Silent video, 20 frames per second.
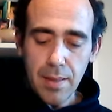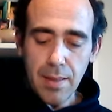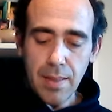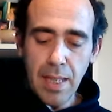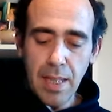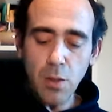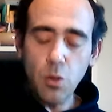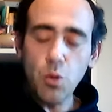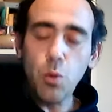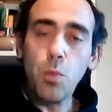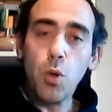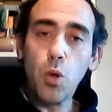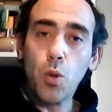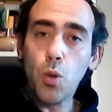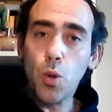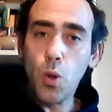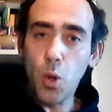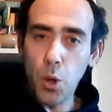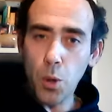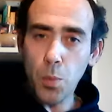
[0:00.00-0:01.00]
Deito o meu
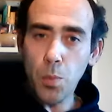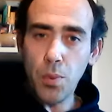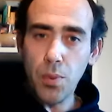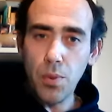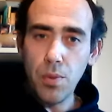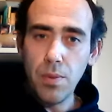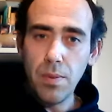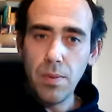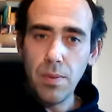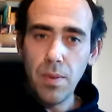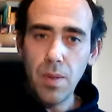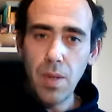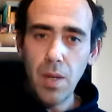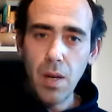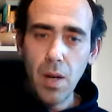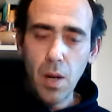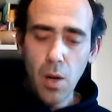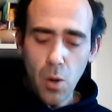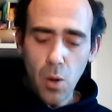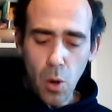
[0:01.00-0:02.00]
corpo
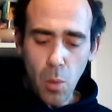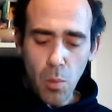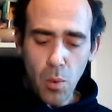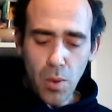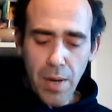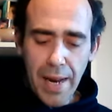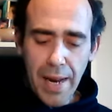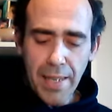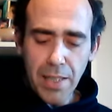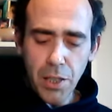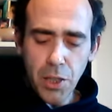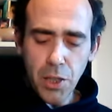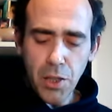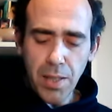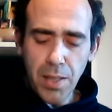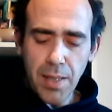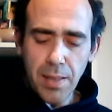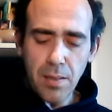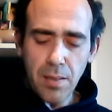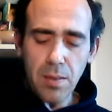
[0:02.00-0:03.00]
como quem
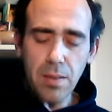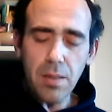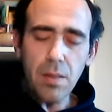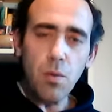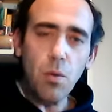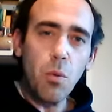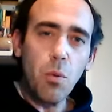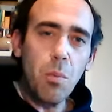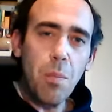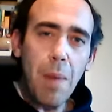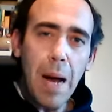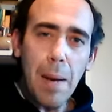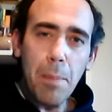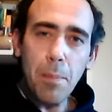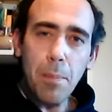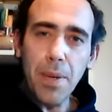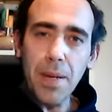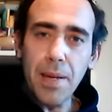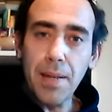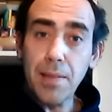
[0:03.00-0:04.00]
estende um
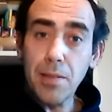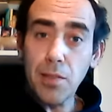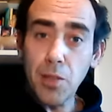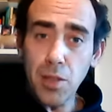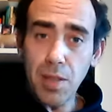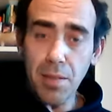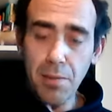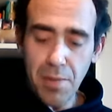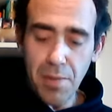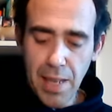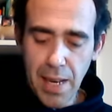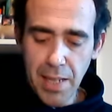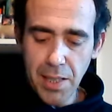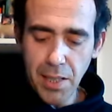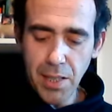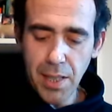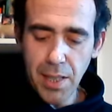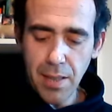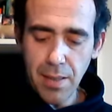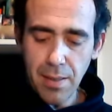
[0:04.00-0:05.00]
mapa antes da
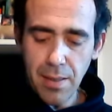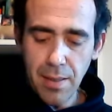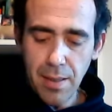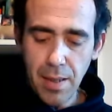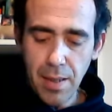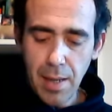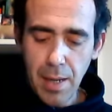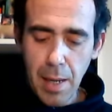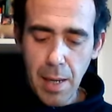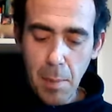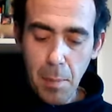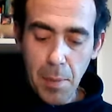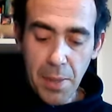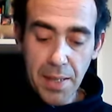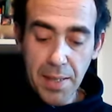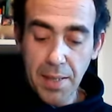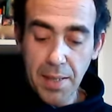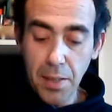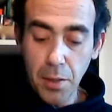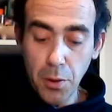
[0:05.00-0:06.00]
viagem, para
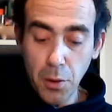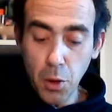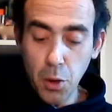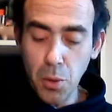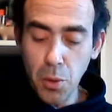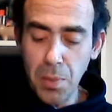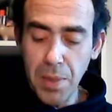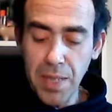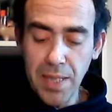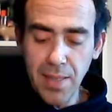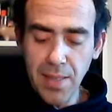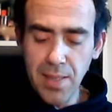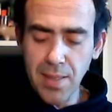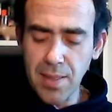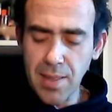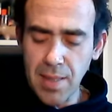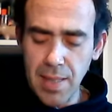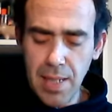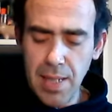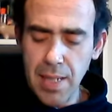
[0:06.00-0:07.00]
que nele
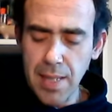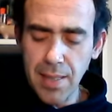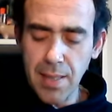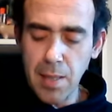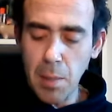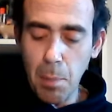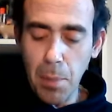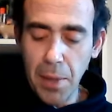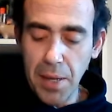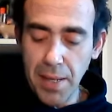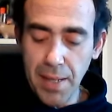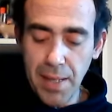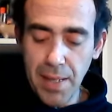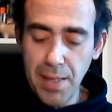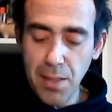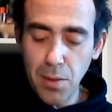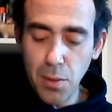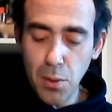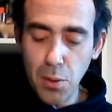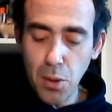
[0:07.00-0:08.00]
descobrisses ilhas e
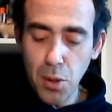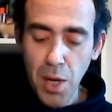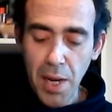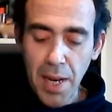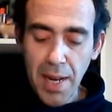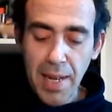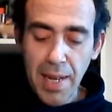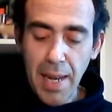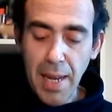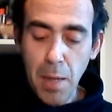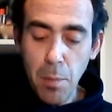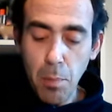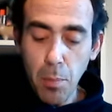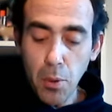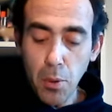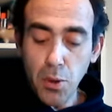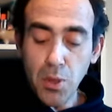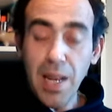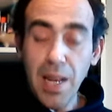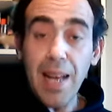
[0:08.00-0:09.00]
paraísos e aí
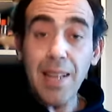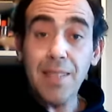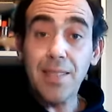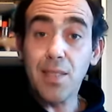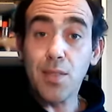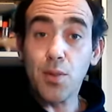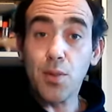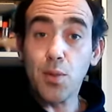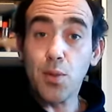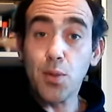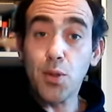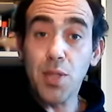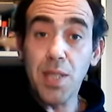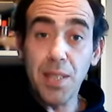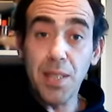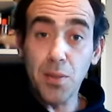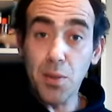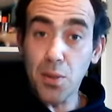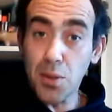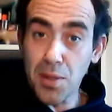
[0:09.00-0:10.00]
pousasses os
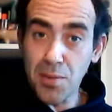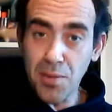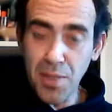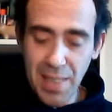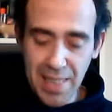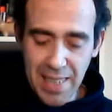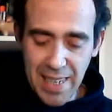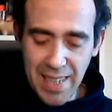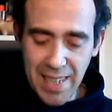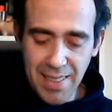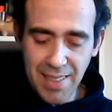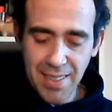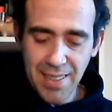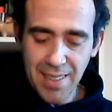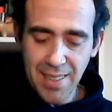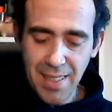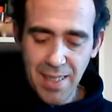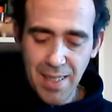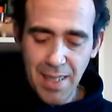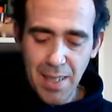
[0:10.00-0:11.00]
dedos devagar,
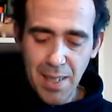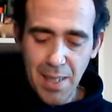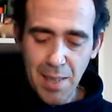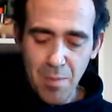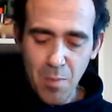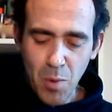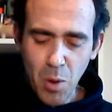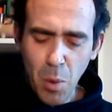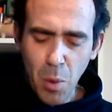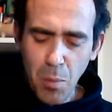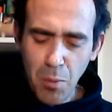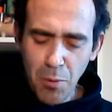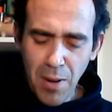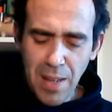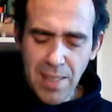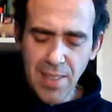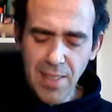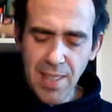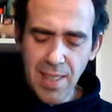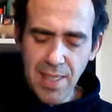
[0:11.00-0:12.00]
como
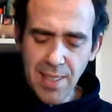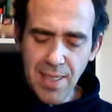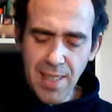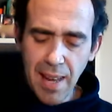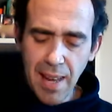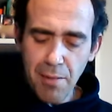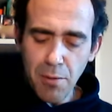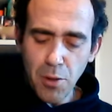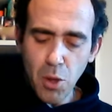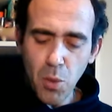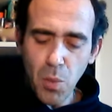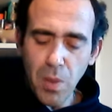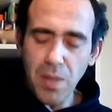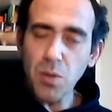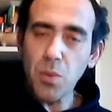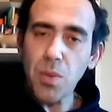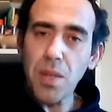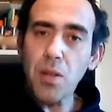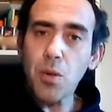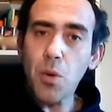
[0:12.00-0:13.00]
fazem as aves
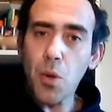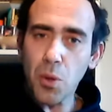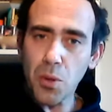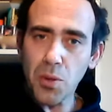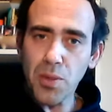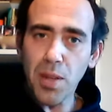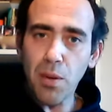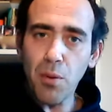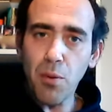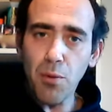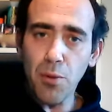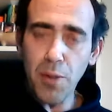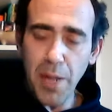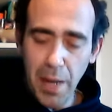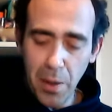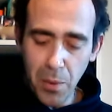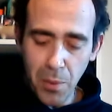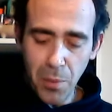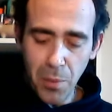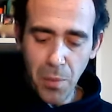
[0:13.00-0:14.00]
quando encontram o
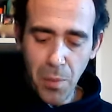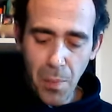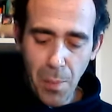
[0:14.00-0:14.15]
verão.